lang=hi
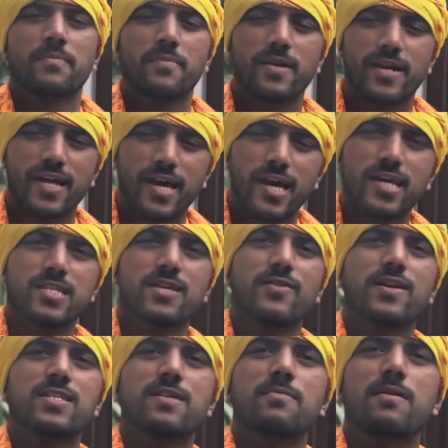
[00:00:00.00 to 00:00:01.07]
बेटा ऐसा
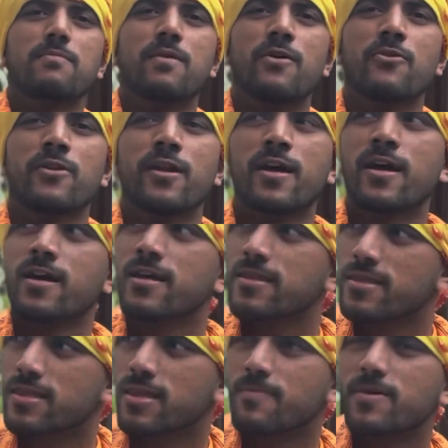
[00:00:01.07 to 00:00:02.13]
वैसा बाबा को न्या
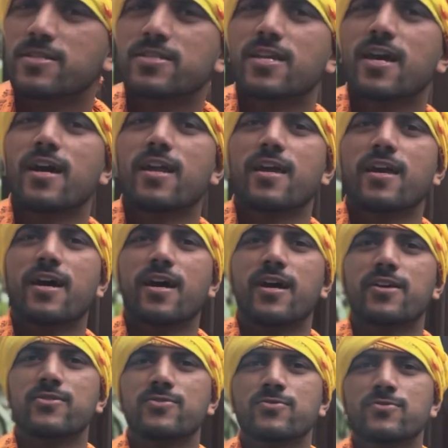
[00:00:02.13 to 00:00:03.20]
तपस्या करके
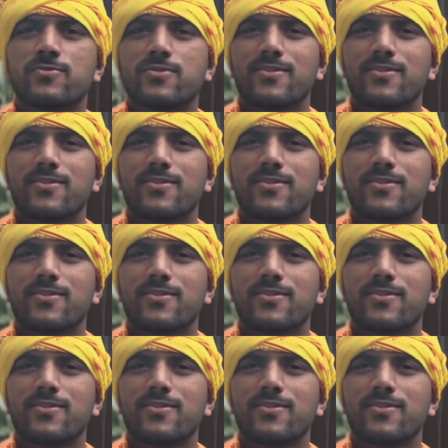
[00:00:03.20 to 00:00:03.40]
आया सू